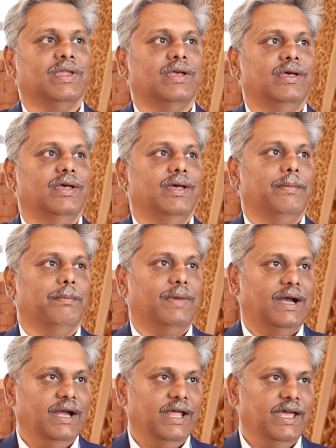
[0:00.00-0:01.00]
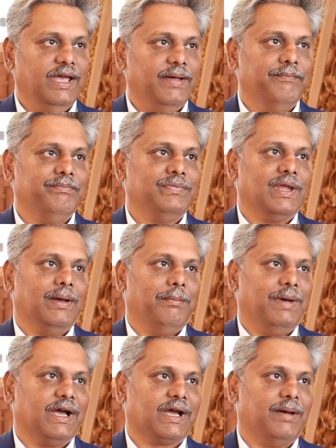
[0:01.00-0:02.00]
ఓకే మళ్ళీ
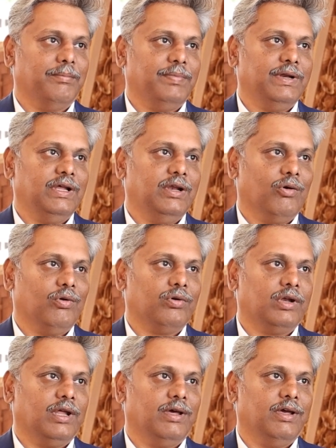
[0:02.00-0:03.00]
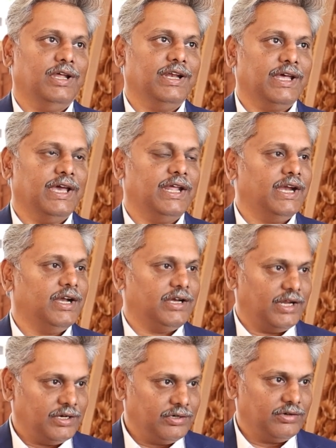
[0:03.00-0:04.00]
మా కంపెనీలో ఉన్న
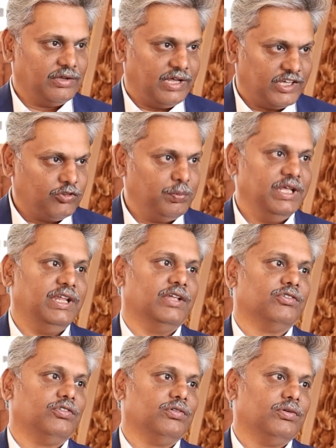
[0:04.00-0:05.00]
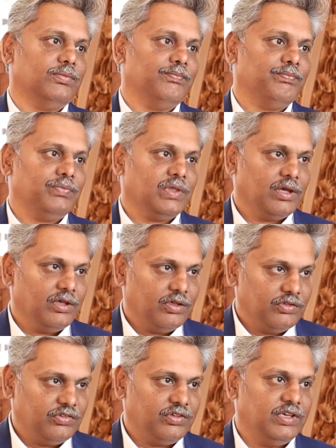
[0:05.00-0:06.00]
ఇన్హెరిటెంట్ ఎక్స్పీరియన్స్
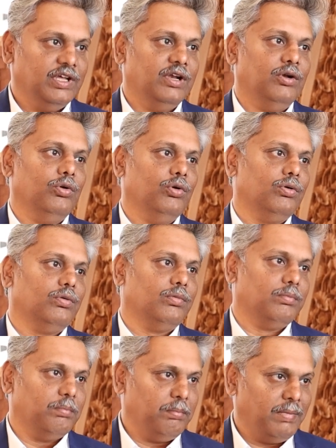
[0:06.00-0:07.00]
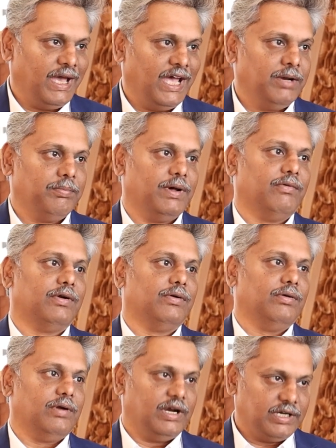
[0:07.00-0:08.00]
స్కిల్ మ్యాన్ పవర్
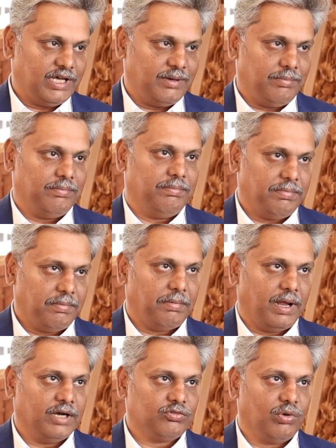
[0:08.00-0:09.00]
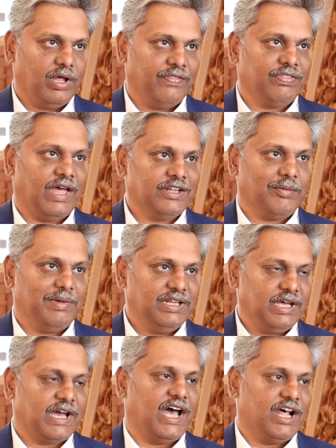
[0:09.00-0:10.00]
అంటే అటు
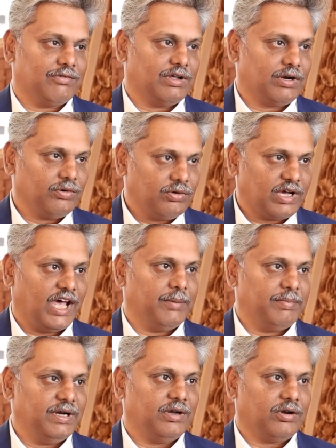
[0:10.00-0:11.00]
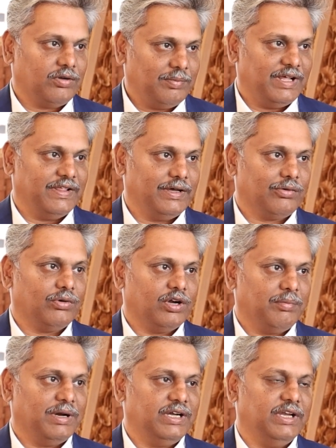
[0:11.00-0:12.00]
అంతమంది కార్వర్లు కార్పెంటర్లు మా దగ్గర
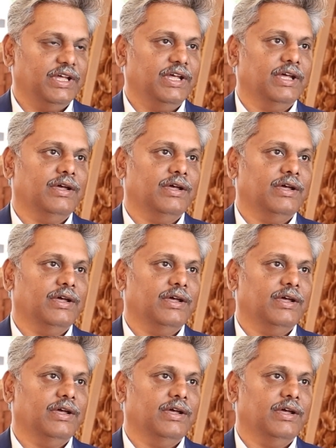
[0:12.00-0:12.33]
ఉండబట్టి